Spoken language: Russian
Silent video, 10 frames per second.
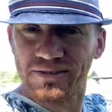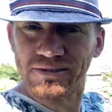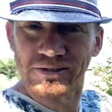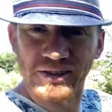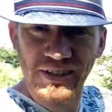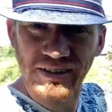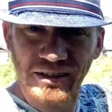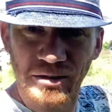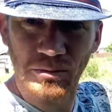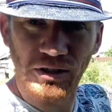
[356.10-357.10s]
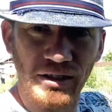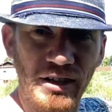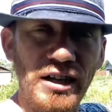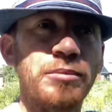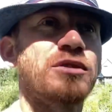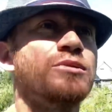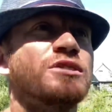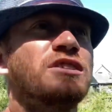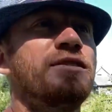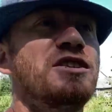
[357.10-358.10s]
вот эта молодая липка, ну,
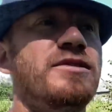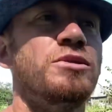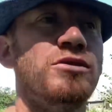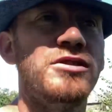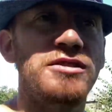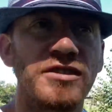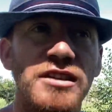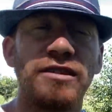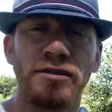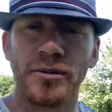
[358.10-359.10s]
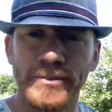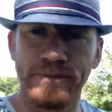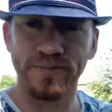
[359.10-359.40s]
засвечивает очень сильно вам.